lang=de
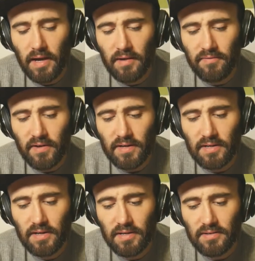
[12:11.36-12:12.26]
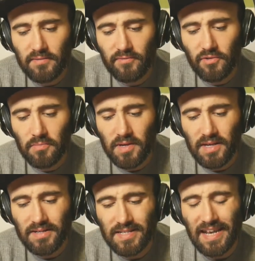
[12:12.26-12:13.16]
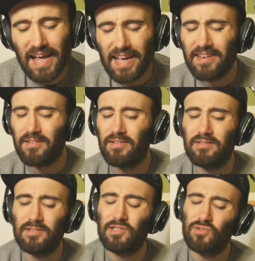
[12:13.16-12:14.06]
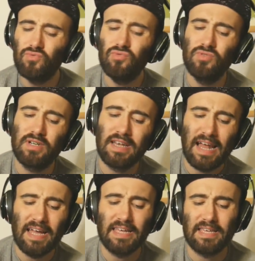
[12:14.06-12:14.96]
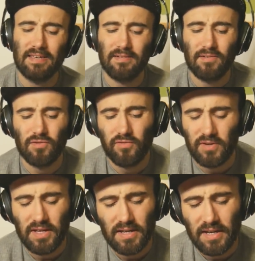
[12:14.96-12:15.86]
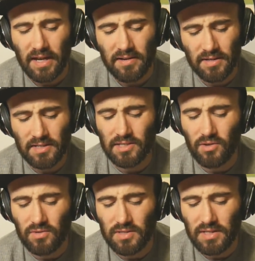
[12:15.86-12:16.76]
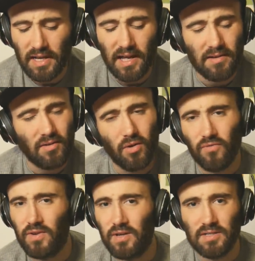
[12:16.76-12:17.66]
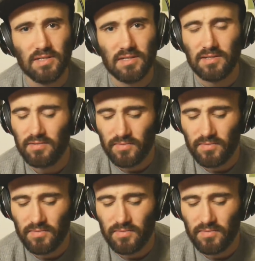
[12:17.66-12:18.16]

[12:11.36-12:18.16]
Anfang klingt für mich jetzt leider zu gleich zu vielen anderen Songs, gerade auch wieder diese